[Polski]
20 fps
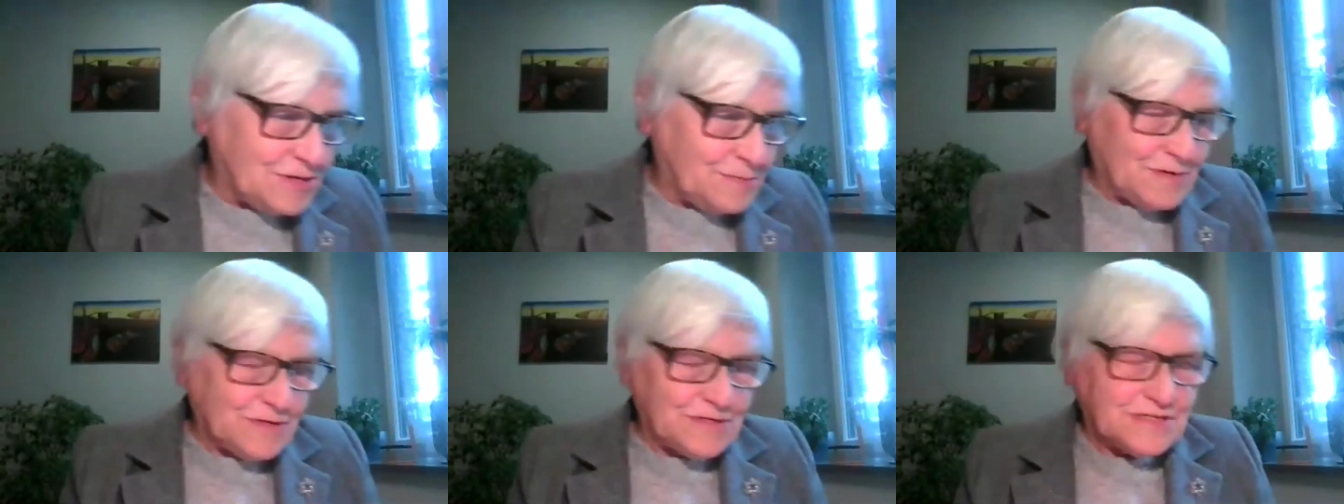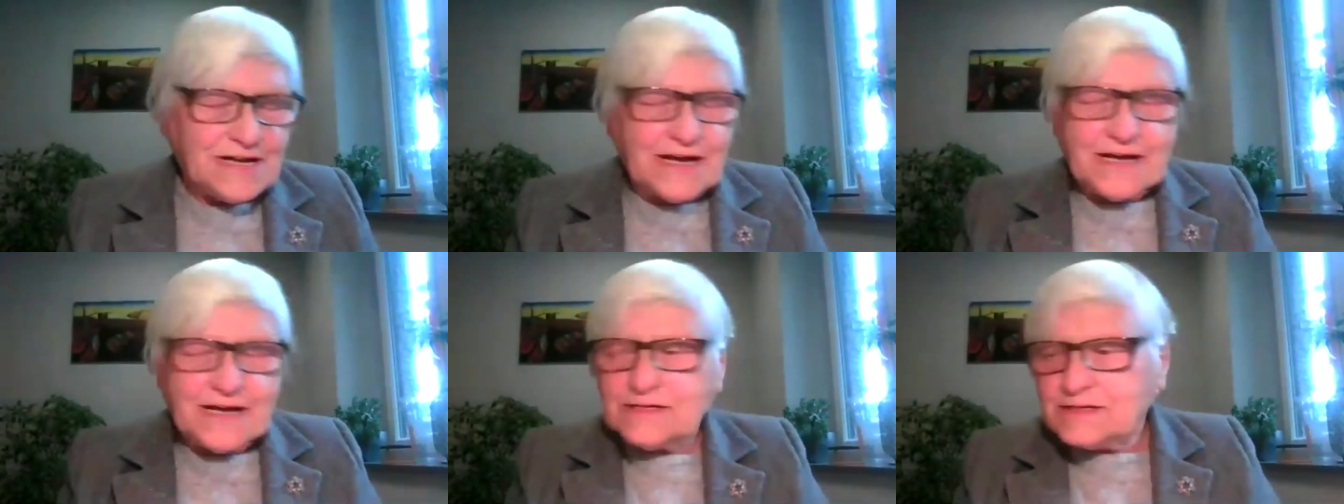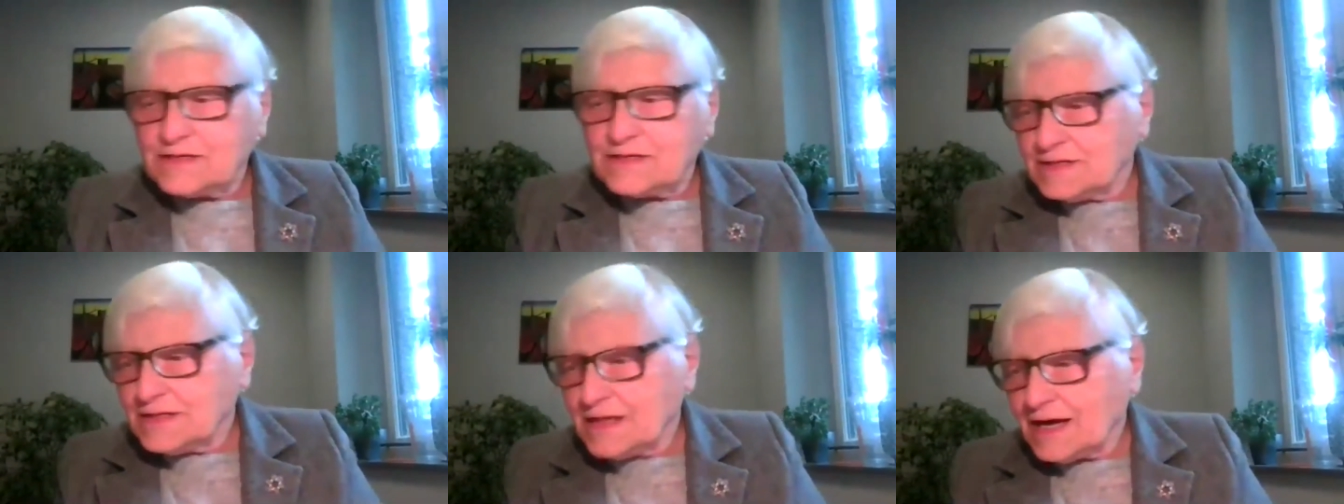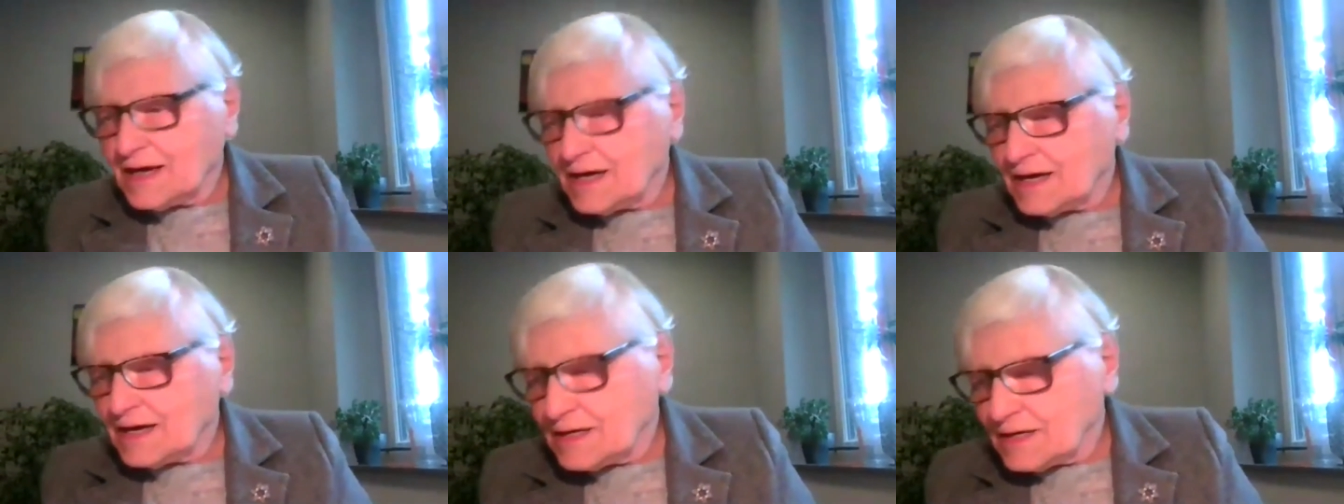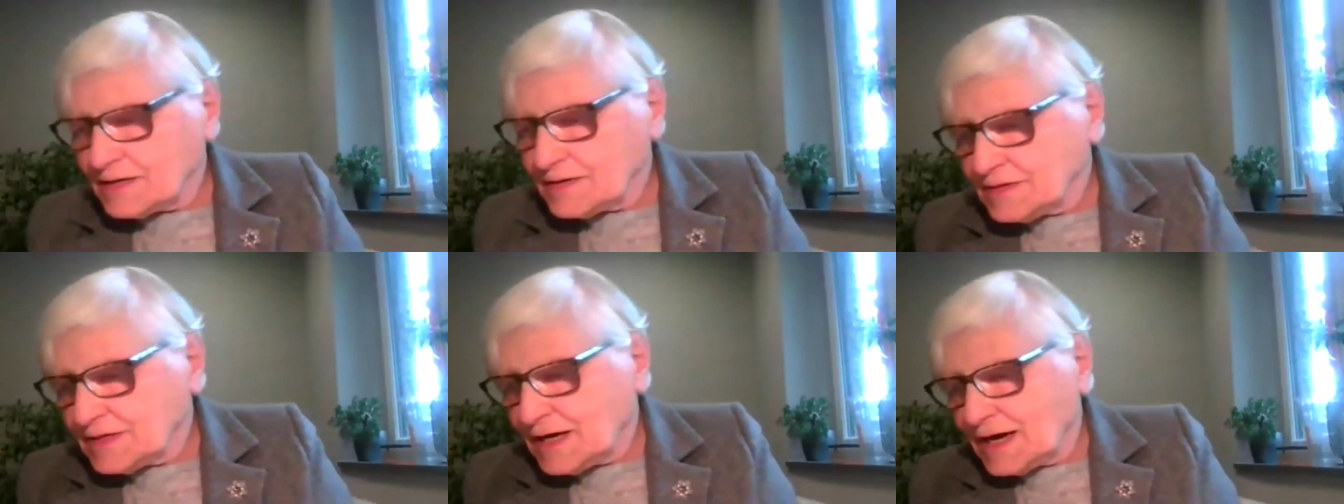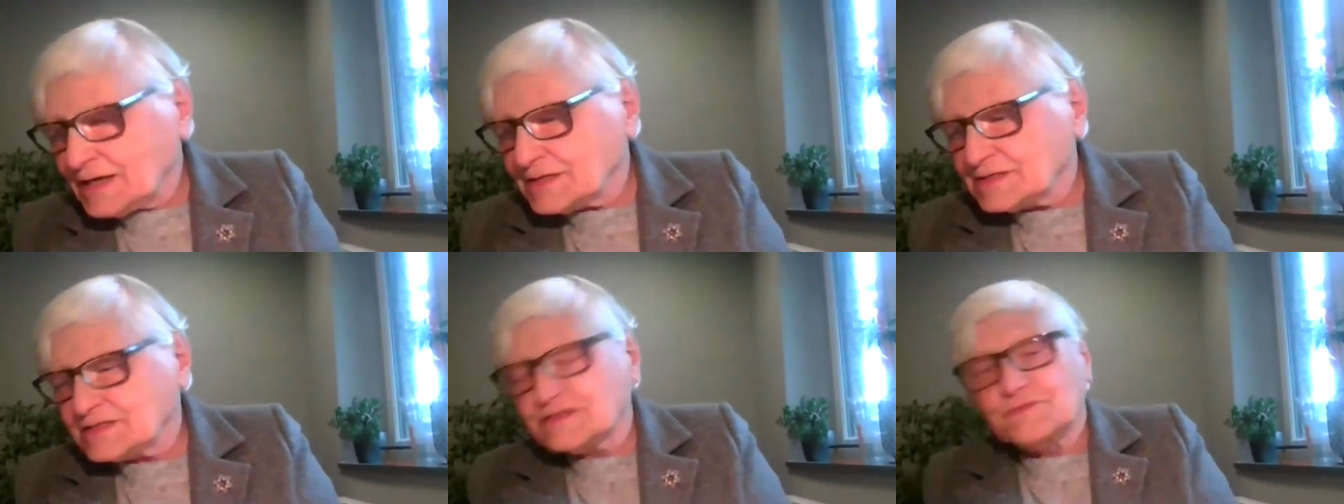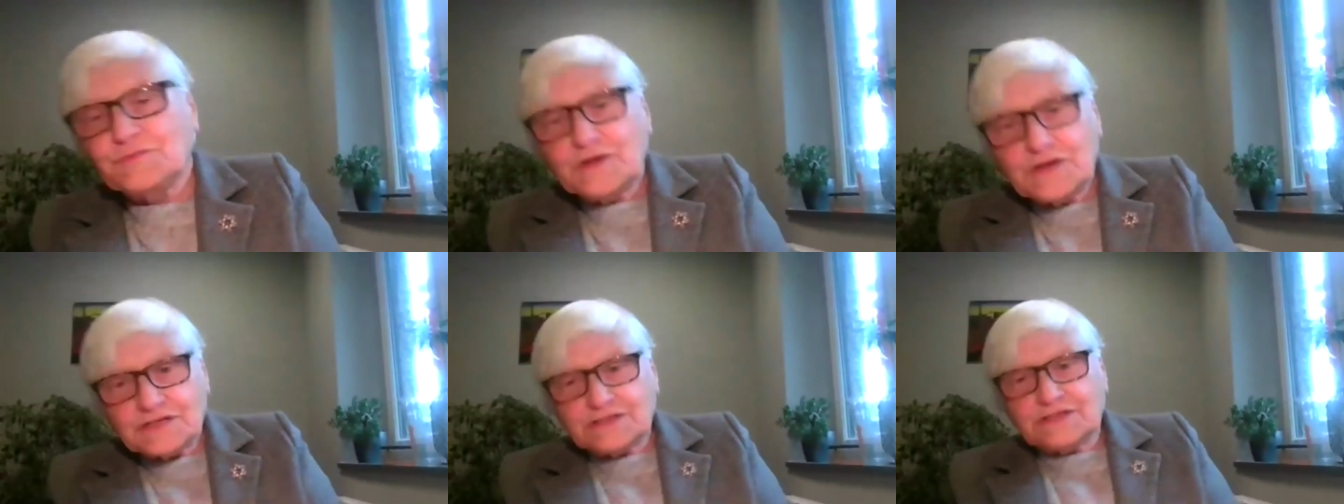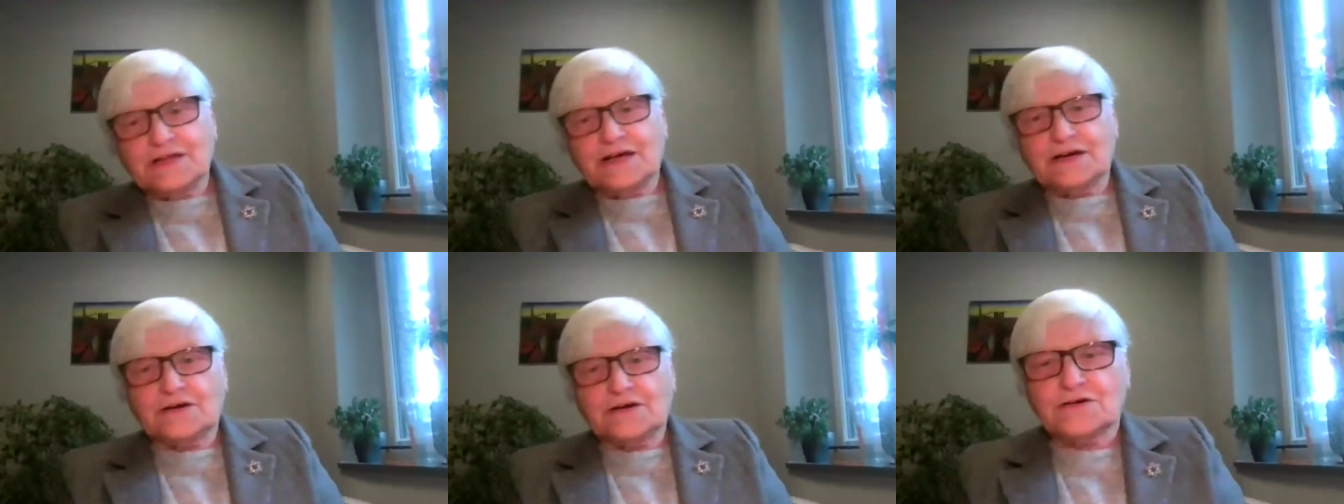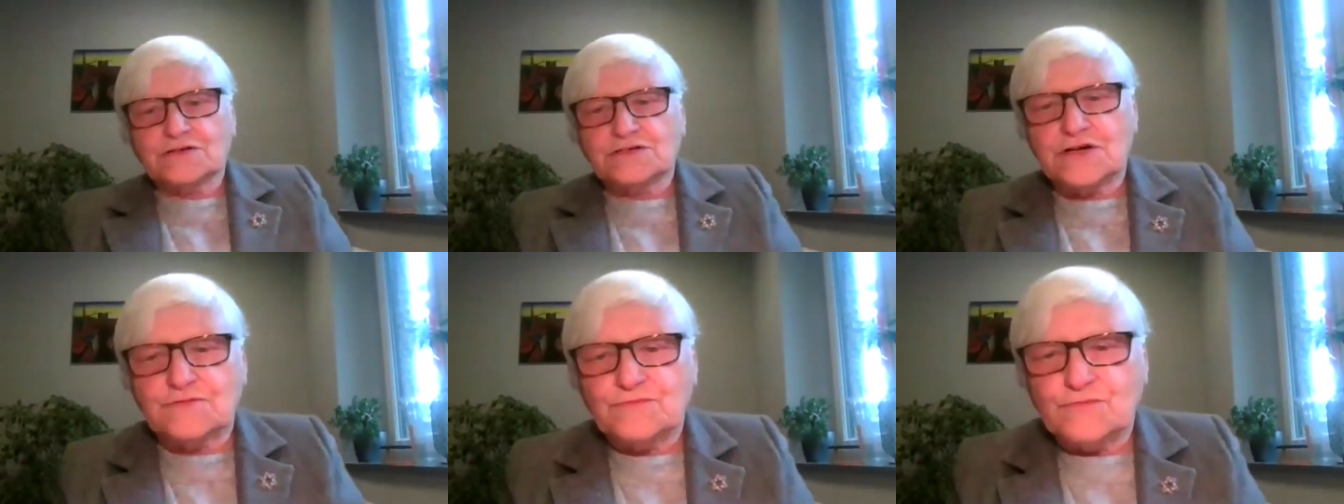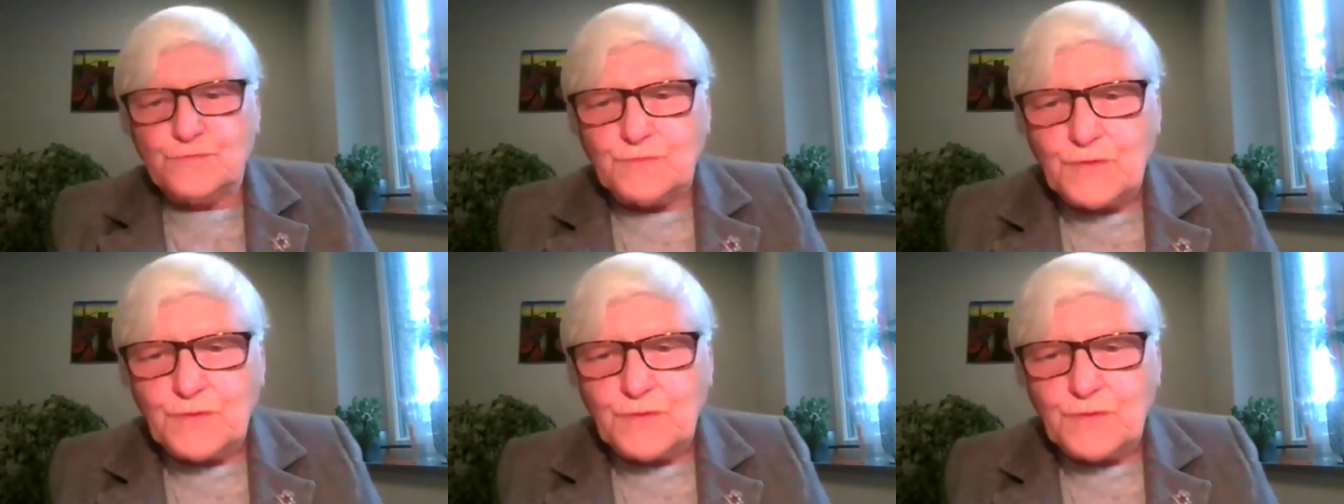A teraz przejdźmy do śmierci na Kosowym Polu.